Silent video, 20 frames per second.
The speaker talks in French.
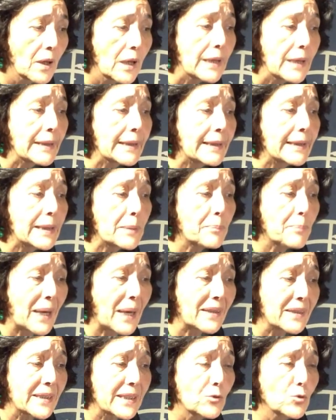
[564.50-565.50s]
les,
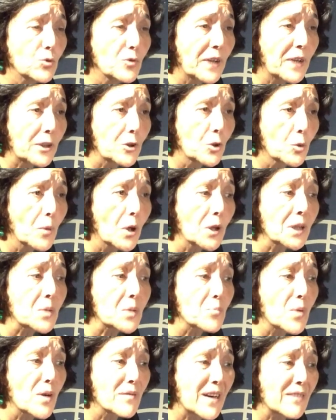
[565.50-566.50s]
les gouvernements qui
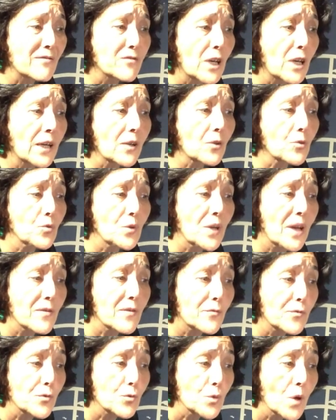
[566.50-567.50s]
peuvent avoir une
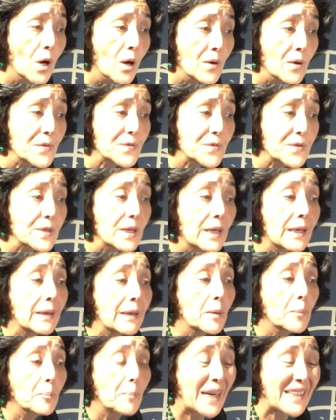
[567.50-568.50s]
influence
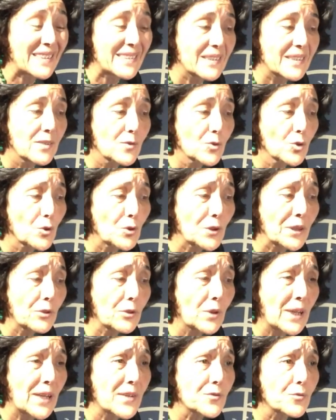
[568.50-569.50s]
parce qu'ils ont des
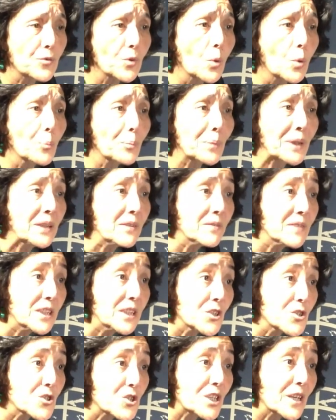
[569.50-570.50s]
relations
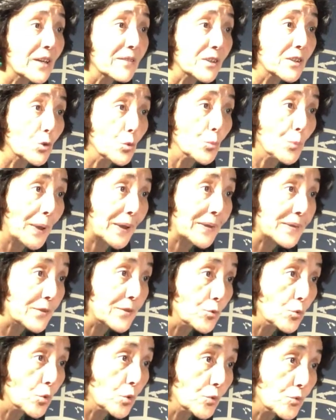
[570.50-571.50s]
privilégiées avec une partie au,
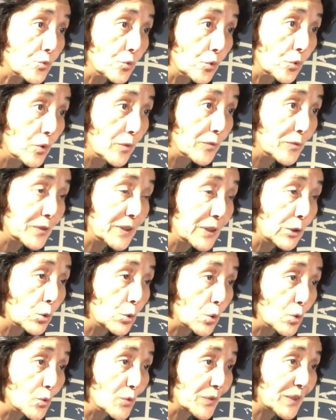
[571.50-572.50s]
du
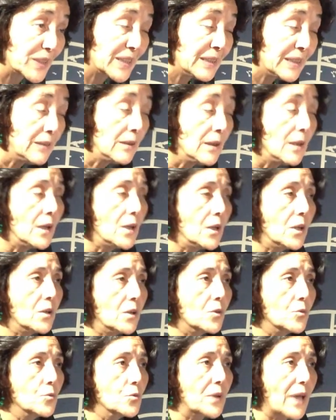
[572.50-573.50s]
conflit,
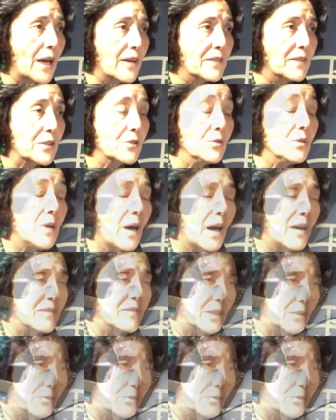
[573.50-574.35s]
Nous travaillons avec le